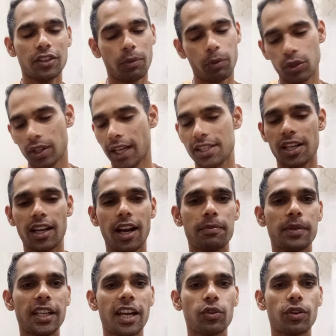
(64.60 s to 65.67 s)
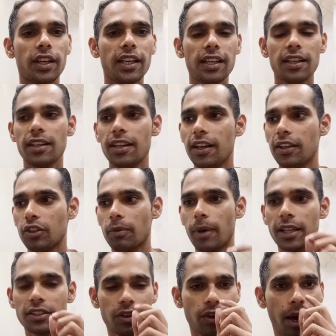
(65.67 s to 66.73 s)
तो बहुत अच्छा काम किया उन्होंने तो
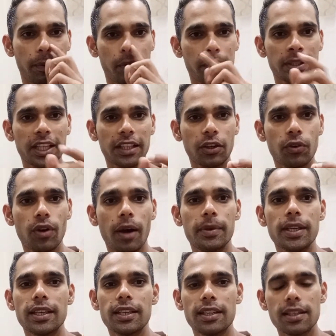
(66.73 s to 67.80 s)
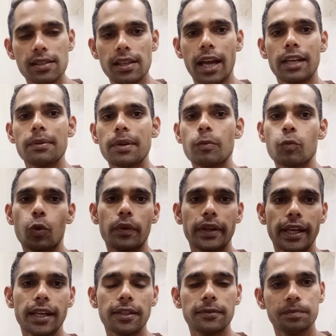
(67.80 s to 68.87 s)
मैं चलो आपको बताता हूँ अभी इस एनिमल मूवी
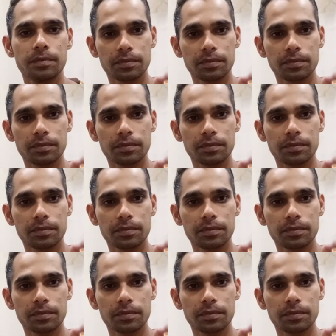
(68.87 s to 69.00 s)
ने